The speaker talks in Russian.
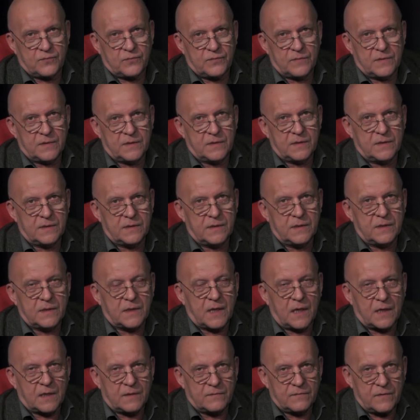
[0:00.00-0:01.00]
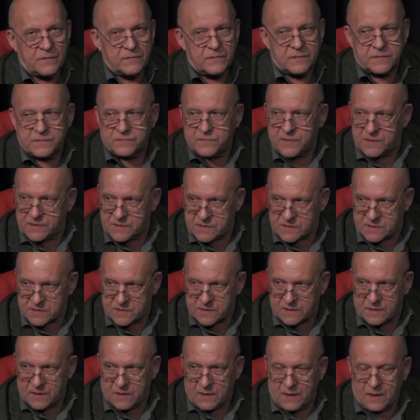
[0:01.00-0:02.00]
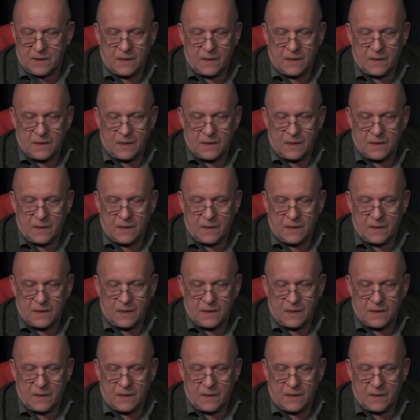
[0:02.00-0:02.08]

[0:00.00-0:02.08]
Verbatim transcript: Э, и, как вы видите,